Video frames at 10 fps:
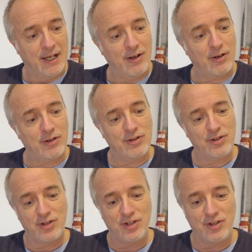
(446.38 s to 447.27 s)
Alors,
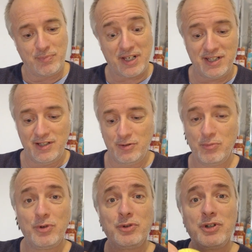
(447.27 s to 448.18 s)
merci de
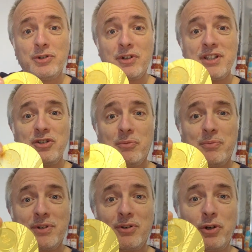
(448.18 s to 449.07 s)
me donner l'autorisation,
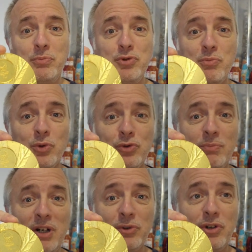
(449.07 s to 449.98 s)
parce que la Coupe du Monde ou le
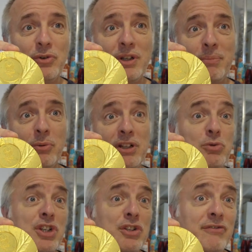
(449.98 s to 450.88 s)
Ballon d'Or, on n'a pas le droit de les
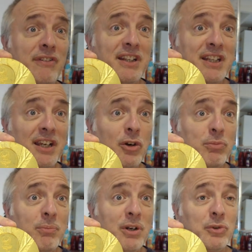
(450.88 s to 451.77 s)
toucher, sauf avec des gants
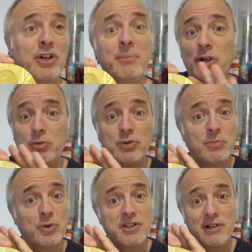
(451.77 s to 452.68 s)
pour le Ballon d'Or, mais la Coupe du
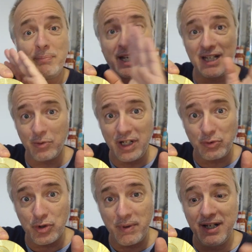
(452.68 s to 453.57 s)
Monde, si on n'a pas gagné, on ne la
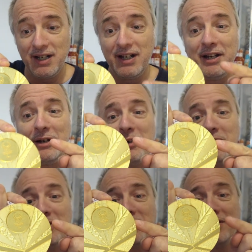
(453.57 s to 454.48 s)
touche pas.
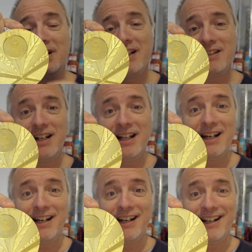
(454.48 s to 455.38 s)
Euh, là, c'est
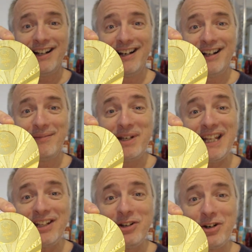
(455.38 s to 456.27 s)
la,
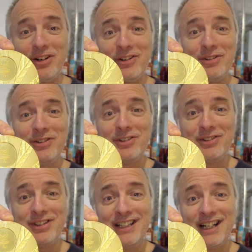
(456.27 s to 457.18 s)
médaille d'or euh,
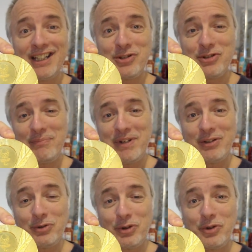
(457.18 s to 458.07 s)
des derniers Jeux Olympiques de
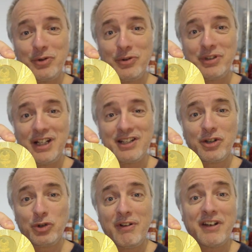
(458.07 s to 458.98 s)
Tokyo, tennis en
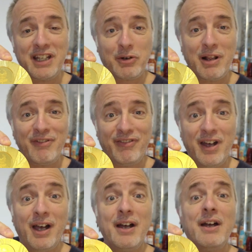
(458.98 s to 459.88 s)
double avec Nicolas Peffer.